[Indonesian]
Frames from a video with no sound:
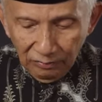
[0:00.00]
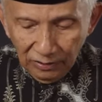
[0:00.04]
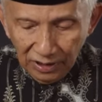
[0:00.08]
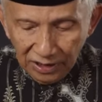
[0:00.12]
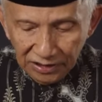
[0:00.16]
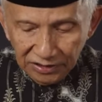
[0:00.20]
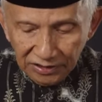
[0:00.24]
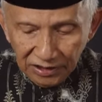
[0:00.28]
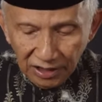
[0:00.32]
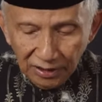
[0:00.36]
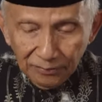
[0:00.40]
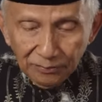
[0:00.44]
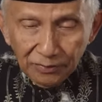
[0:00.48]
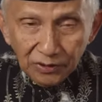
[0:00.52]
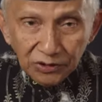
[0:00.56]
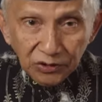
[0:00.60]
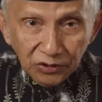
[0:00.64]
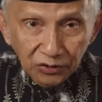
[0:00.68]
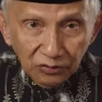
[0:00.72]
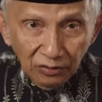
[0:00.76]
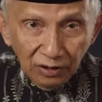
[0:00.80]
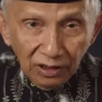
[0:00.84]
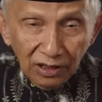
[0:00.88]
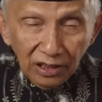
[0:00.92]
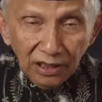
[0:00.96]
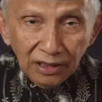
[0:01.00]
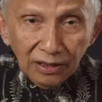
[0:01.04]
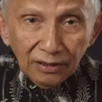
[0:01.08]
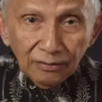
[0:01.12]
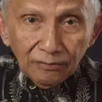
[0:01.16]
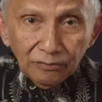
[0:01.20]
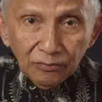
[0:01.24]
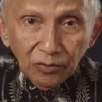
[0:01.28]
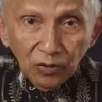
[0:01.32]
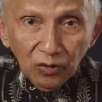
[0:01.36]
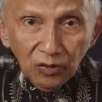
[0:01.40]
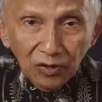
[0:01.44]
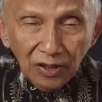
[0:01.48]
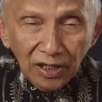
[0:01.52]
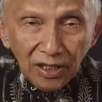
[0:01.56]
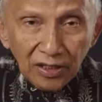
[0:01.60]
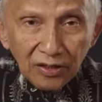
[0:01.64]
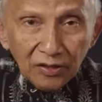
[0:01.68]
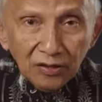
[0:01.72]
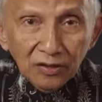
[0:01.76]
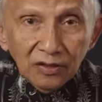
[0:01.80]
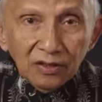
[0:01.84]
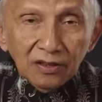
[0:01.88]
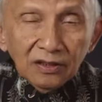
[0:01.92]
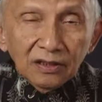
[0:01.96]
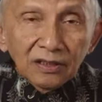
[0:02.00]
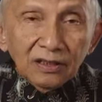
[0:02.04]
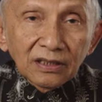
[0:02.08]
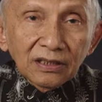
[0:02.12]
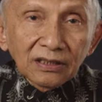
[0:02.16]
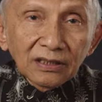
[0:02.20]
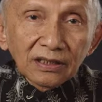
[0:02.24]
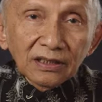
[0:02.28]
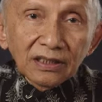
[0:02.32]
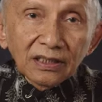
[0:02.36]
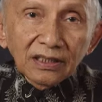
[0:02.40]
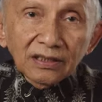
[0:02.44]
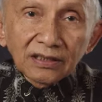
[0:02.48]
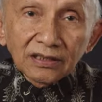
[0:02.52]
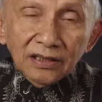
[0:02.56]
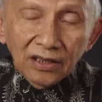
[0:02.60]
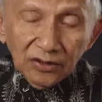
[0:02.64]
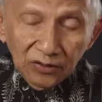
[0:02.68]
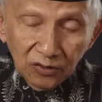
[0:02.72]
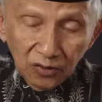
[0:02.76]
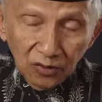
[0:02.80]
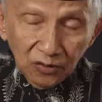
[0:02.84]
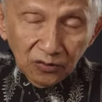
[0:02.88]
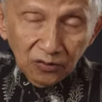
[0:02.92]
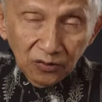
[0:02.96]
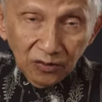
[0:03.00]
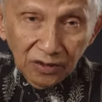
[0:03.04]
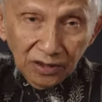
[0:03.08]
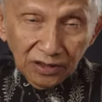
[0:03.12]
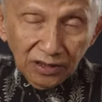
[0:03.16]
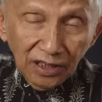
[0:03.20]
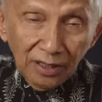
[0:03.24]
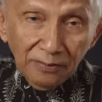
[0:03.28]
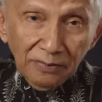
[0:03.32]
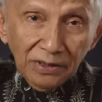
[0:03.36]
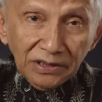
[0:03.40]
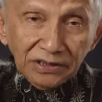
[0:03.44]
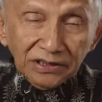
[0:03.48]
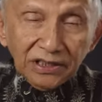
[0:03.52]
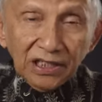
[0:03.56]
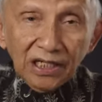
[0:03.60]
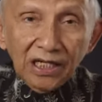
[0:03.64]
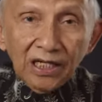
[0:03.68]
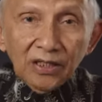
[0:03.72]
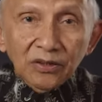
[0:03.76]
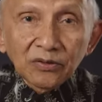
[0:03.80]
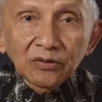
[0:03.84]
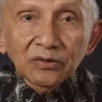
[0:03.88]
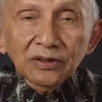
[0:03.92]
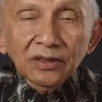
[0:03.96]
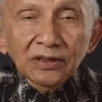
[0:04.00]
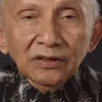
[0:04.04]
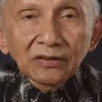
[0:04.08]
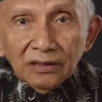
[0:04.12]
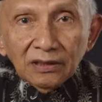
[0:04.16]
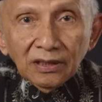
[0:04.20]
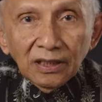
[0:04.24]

warisan perjuangan Bung Karno ya, dan tokoh-tokoh kita masa lalu.